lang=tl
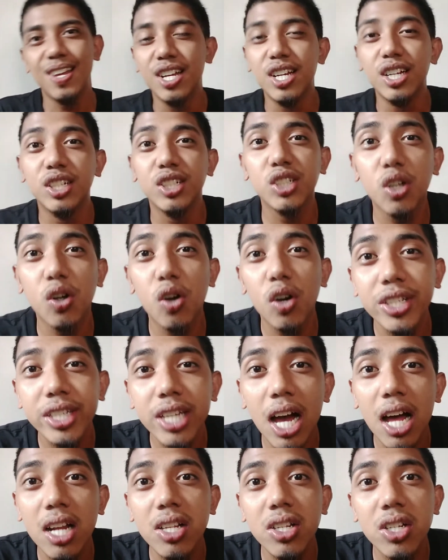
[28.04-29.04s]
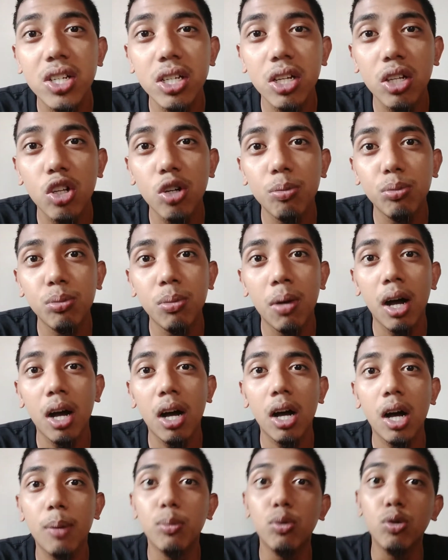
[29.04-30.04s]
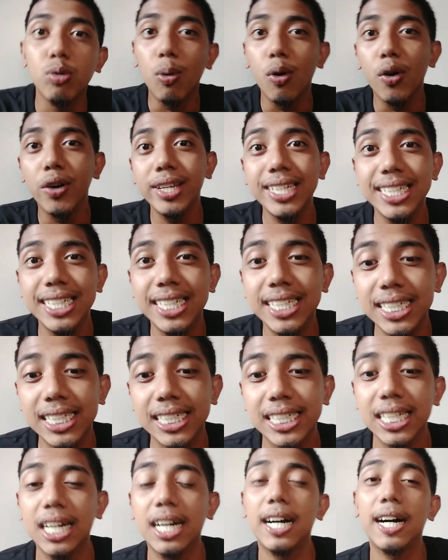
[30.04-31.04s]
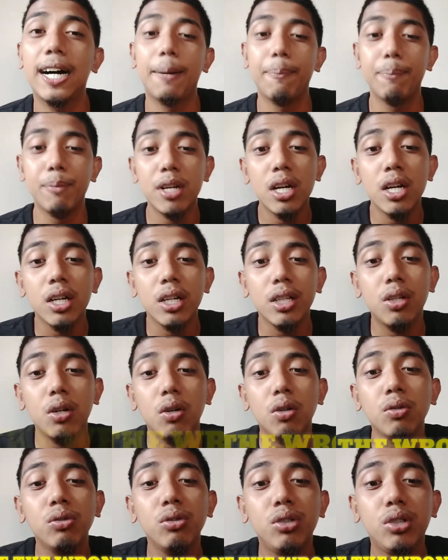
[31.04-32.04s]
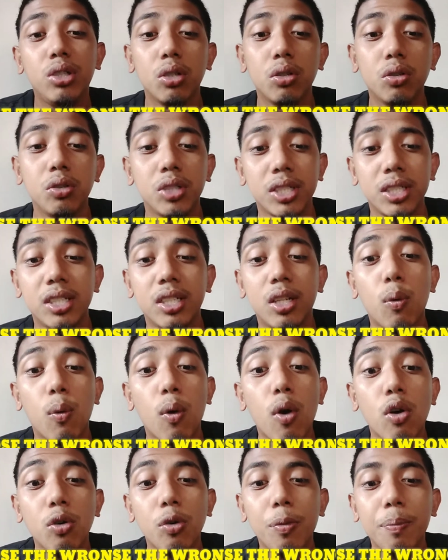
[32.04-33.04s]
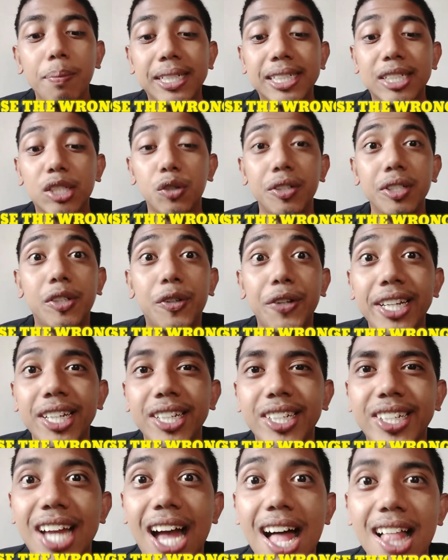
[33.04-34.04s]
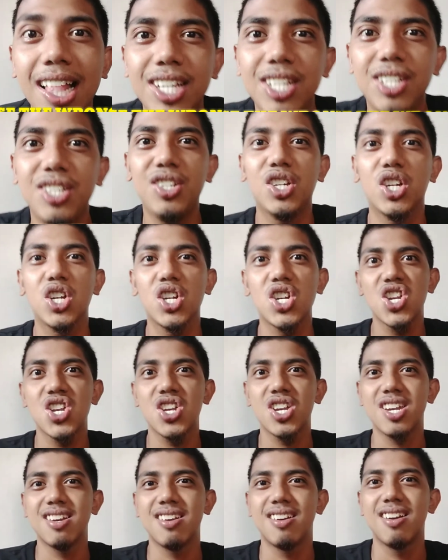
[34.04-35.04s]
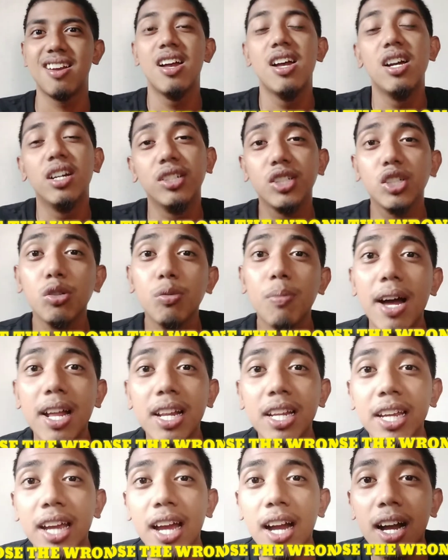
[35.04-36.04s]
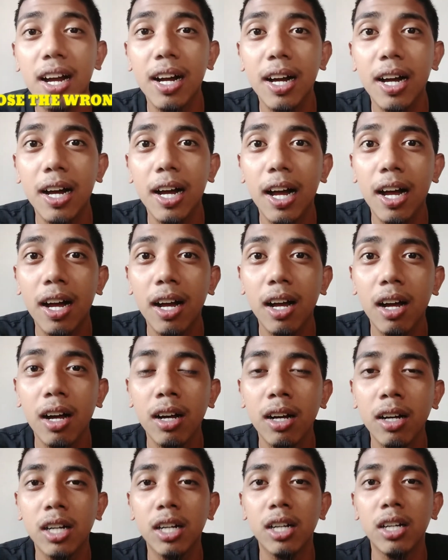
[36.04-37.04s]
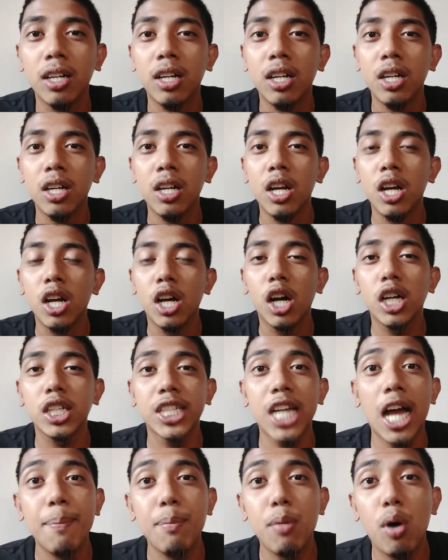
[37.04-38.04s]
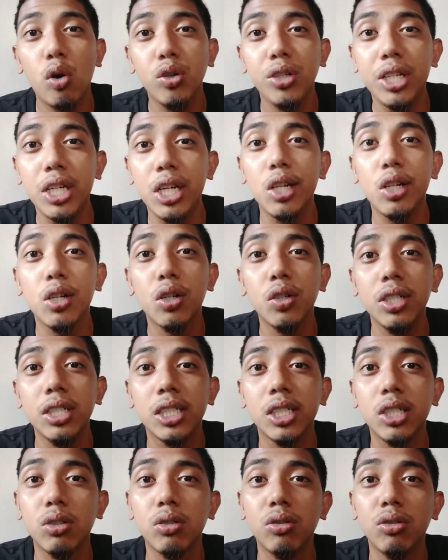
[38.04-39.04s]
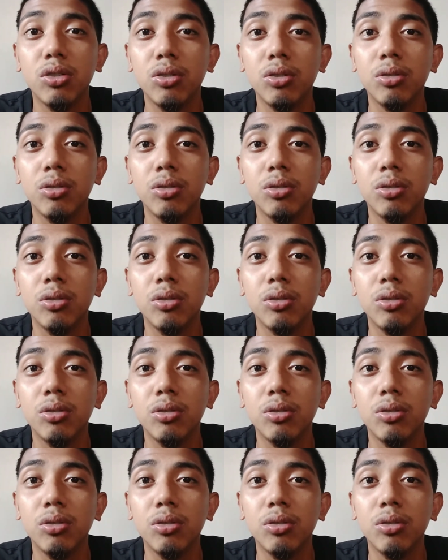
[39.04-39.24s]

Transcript: Magaling so, ang challenge na itong mga kabuboy is um, don't choose the wrong mystery drink challenge. So, bali, uh, ang kasama ko dito is yung